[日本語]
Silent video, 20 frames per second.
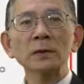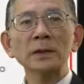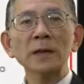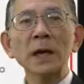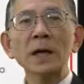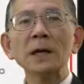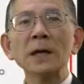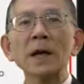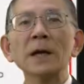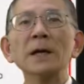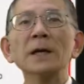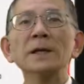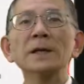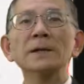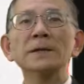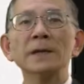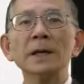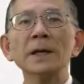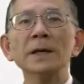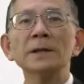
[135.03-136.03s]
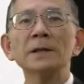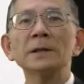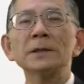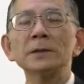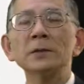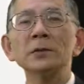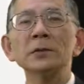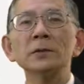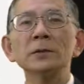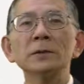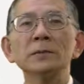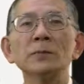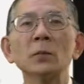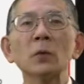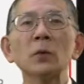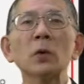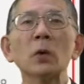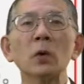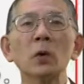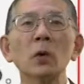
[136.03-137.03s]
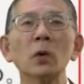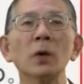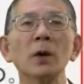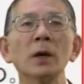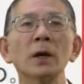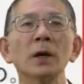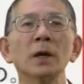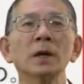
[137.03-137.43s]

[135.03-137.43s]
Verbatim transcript: が書かれているものを